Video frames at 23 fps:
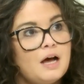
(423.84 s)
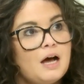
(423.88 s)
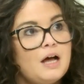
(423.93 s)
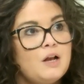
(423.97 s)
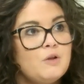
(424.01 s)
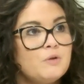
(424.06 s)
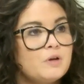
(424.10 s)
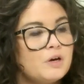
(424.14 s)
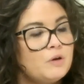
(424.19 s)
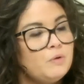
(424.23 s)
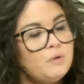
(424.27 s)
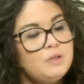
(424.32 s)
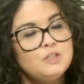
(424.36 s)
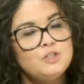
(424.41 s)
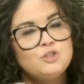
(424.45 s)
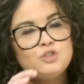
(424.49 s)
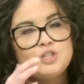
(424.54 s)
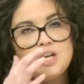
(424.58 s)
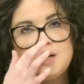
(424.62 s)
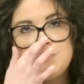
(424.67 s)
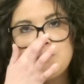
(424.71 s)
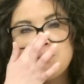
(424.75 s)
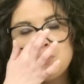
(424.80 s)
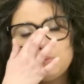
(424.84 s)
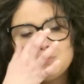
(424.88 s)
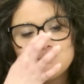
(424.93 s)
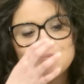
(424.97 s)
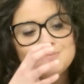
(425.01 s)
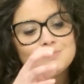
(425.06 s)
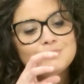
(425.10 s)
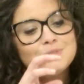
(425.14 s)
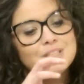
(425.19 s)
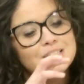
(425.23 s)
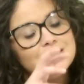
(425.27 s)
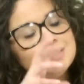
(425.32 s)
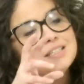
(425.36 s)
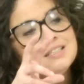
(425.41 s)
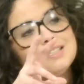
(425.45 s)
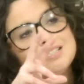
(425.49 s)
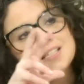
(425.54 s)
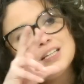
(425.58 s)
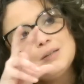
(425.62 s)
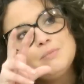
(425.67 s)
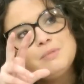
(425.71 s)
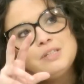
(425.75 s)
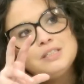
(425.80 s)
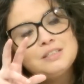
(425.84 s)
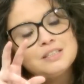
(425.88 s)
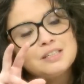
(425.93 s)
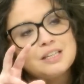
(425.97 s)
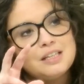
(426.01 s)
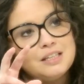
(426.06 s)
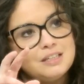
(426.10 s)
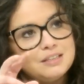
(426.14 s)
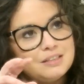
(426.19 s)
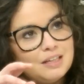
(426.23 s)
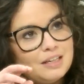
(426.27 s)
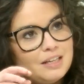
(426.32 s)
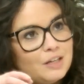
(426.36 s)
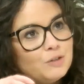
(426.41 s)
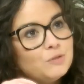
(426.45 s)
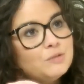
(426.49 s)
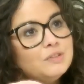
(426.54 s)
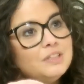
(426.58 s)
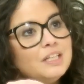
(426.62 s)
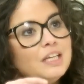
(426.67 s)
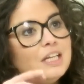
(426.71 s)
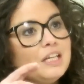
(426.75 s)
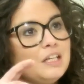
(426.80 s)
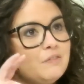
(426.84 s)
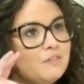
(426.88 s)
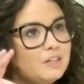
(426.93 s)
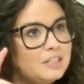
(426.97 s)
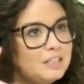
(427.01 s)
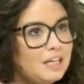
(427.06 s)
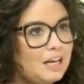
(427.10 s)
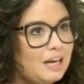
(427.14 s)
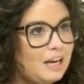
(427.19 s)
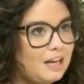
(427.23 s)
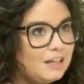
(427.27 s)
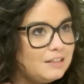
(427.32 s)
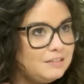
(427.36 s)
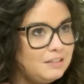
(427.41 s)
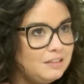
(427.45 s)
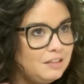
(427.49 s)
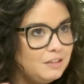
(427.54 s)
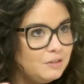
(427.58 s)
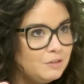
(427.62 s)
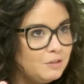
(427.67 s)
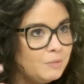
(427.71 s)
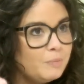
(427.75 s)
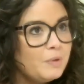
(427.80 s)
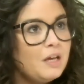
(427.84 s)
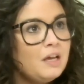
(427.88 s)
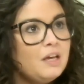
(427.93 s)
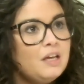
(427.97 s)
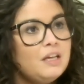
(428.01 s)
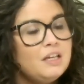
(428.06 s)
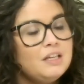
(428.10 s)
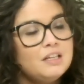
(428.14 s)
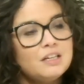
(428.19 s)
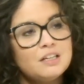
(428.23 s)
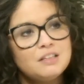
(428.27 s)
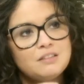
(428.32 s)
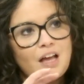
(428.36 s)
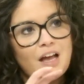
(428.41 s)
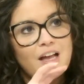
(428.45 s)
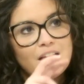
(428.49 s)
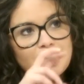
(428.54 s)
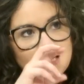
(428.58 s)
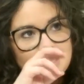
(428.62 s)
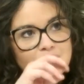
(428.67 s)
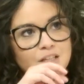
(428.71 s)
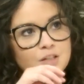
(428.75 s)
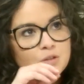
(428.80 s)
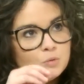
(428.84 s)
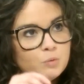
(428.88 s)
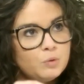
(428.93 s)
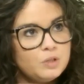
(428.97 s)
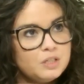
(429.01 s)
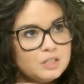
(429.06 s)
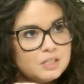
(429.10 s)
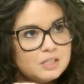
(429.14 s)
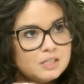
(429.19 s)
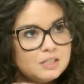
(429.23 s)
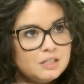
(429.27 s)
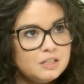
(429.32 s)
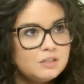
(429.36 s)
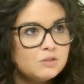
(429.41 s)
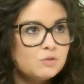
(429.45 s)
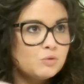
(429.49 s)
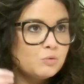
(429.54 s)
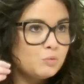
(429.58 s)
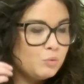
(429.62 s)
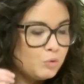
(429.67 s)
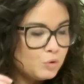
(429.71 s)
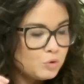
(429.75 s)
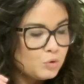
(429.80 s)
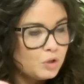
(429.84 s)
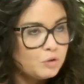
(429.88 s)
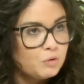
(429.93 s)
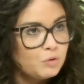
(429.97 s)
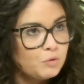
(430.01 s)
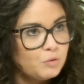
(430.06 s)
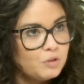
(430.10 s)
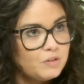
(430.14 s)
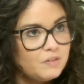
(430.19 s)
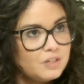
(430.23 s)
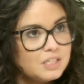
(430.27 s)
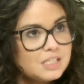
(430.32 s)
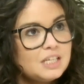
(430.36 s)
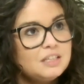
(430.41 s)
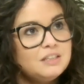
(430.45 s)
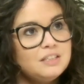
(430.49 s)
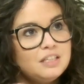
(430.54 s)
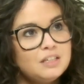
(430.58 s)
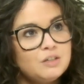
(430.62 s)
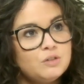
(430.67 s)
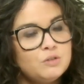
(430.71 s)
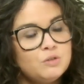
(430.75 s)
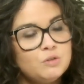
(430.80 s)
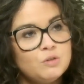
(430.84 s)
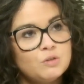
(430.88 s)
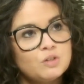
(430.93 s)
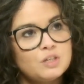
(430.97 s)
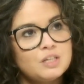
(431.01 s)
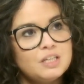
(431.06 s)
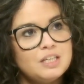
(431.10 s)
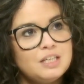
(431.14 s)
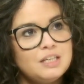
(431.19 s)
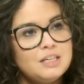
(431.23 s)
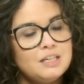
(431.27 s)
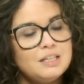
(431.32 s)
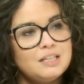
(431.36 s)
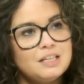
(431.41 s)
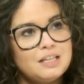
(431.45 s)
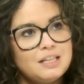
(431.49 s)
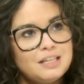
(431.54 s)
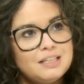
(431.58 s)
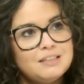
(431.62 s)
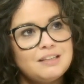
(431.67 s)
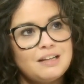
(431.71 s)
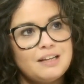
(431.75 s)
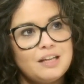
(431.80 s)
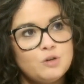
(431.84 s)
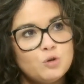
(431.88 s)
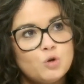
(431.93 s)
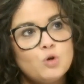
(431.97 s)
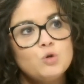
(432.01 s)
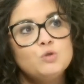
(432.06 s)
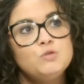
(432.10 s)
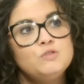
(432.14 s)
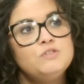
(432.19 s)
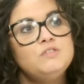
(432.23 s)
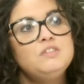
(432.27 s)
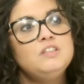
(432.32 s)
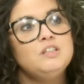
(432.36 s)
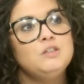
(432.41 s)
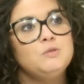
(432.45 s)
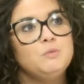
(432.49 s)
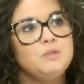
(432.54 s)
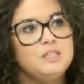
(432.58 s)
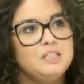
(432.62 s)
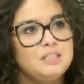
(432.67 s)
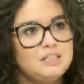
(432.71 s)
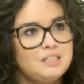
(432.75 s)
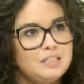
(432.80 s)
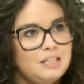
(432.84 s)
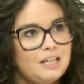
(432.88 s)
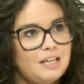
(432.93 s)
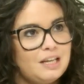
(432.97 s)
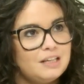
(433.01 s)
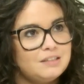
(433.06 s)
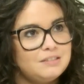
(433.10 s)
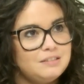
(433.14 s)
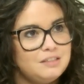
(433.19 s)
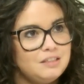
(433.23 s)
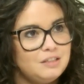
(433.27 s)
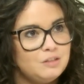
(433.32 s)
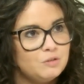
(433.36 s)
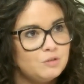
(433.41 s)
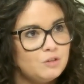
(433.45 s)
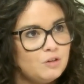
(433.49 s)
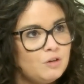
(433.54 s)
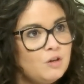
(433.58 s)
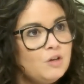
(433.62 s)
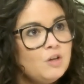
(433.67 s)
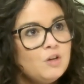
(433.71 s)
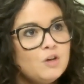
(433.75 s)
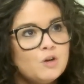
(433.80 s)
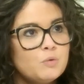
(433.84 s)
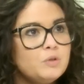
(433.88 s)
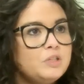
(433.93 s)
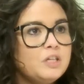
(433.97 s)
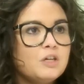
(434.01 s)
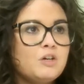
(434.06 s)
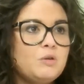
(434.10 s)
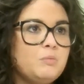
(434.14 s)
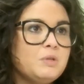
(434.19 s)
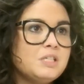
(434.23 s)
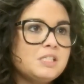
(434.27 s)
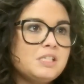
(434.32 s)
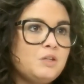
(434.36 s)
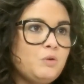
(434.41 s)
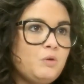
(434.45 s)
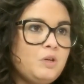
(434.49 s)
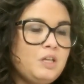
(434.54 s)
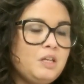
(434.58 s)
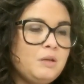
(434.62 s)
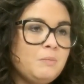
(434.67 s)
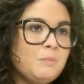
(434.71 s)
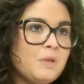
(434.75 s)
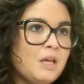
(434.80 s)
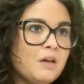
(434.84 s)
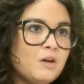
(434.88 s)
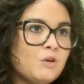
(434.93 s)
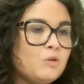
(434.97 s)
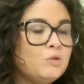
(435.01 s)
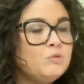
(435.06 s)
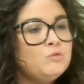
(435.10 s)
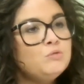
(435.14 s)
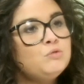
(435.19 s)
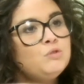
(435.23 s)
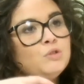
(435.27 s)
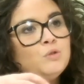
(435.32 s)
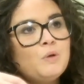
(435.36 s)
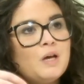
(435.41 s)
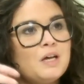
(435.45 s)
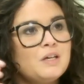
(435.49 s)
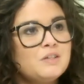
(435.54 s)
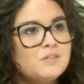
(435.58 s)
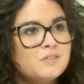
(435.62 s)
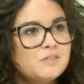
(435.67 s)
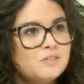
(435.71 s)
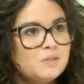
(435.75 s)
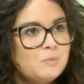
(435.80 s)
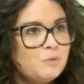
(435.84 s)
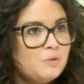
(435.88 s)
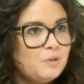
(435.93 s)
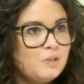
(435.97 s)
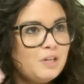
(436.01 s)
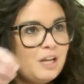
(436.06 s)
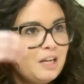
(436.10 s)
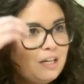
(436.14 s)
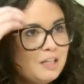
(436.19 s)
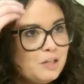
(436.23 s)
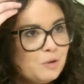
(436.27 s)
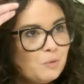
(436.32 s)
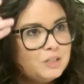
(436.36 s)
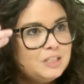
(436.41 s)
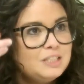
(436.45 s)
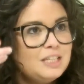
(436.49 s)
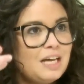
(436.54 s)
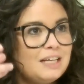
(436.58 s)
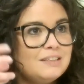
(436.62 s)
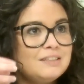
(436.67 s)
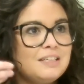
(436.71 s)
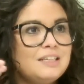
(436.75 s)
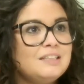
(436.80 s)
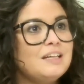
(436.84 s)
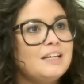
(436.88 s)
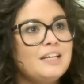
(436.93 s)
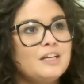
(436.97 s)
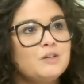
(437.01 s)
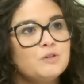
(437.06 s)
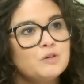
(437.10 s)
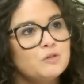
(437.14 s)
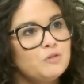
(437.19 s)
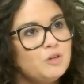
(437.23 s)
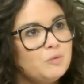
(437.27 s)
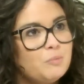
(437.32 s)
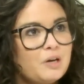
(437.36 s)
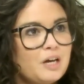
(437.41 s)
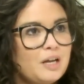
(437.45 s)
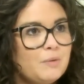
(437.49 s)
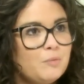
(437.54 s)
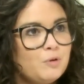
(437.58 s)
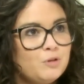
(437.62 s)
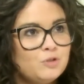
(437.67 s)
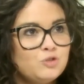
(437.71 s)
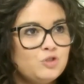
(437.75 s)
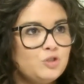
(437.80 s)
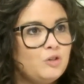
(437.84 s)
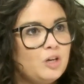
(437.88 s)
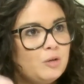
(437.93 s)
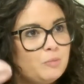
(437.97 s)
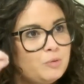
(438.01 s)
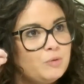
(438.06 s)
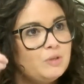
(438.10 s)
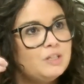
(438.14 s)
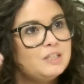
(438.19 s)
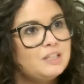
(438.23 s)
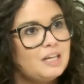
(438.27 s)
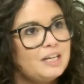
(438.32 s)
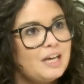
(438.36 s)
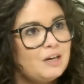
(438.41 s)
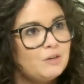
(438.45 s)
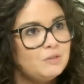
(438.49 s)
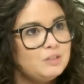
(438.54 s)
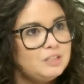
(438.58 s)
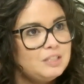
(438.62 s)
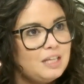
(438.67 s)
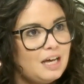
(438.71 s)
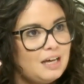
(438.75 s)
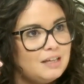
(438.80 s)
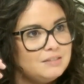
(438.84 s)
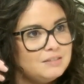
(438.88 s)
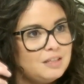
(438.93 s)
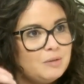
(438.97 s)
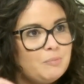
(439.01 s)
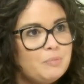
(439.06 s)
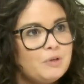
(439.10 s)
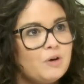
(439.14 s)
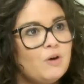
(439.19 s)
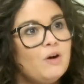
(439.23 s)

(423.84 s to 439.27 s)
Allora, noi diciamo tendenzialmente che l'italiano deriva dal latino. In realtà i linguisti, su cui ho studiato all'università, dicono che l'italiano continui il latino, no? Quindi è come se noi continuassimo la lingua di Dante, l'italiano che noi parliamo oggi non è più l'italiano di Dante, però è,